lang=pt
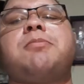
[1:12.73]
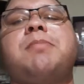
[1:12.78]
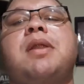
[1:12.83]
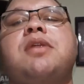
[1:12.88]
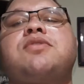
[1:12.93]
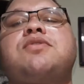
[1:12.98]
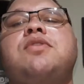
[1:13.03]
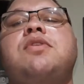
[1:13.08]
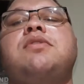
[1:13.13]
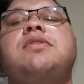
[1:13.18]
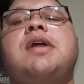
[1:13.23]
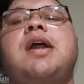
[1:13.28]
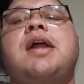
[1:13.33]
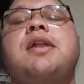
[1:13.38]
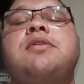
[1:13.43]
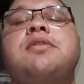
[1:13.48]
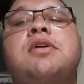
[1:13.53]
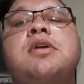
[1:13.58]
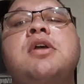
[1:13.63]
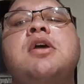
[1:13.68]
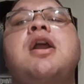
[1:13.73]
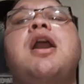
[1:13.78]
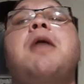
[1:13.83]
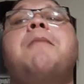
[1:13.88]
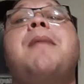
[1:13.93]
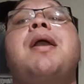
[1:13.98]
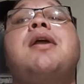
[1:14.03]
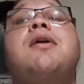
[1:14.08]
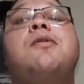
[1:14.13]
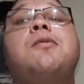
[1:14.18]
do Marcos Leonardo,
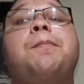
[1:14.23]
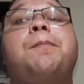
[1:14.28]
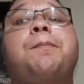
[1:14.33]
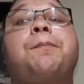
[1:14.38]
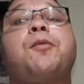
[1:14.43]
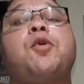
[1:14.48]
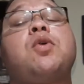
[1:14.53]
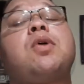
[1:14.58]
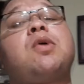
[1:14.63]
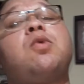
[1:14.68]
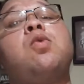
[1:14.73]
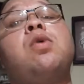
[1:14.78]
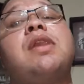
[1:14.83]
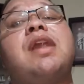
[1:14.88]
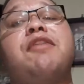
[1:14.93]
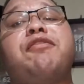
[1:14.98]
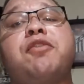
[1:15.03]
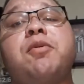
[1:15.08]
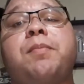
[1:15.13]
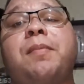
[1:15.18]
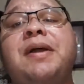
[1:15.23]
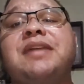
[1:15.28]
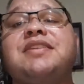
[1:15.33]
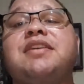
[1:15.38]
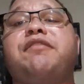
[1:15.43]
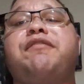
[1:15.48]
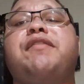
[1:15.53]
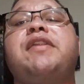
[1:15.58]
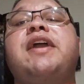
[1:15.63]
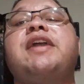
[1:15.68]
o Goulart foi mais
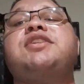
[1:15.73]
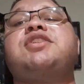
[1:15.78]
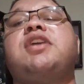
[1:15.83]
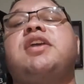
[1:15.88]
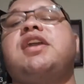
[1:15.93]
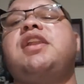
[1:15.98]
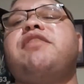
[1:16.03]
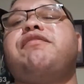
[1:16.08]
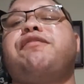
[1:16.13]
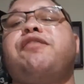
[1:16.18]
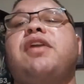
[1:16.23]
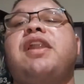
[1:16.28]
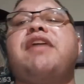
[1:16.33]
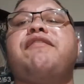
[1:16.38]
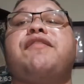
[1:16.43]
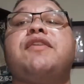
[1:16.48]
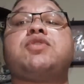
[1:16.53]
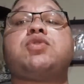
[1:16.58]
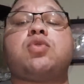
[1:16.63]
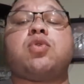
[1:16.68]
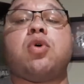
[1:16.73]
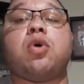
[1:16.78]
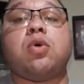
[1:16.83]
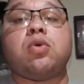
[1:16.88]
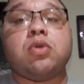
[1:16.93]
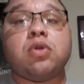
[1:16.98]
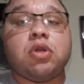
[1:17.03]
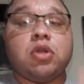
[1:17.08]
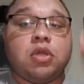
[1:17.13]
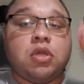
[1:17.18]
à frente, aí ele foi lá e fez o
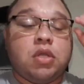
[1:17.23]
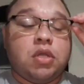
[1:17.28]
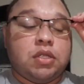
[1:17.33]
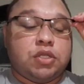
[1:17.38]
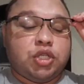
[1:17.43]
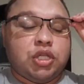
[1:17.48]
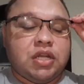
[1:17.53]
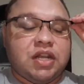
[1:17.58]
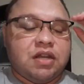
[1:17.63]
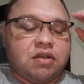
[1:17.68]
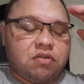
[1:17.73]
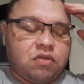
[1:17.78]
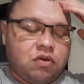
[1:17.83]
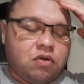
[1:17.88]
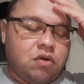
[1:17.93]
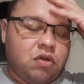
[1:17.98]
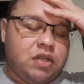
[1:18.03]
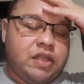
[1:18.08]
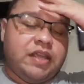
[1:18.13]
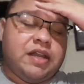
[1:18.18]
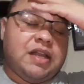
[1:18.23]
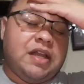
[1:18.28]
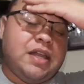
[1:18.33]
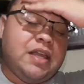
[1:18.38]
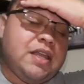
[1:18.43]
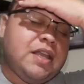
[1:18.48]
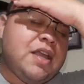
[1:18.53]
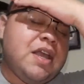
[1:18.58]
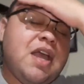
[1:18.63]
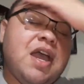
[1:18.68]
gol, tirando do goleiro
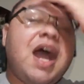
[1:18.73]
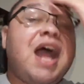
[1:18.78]
ali.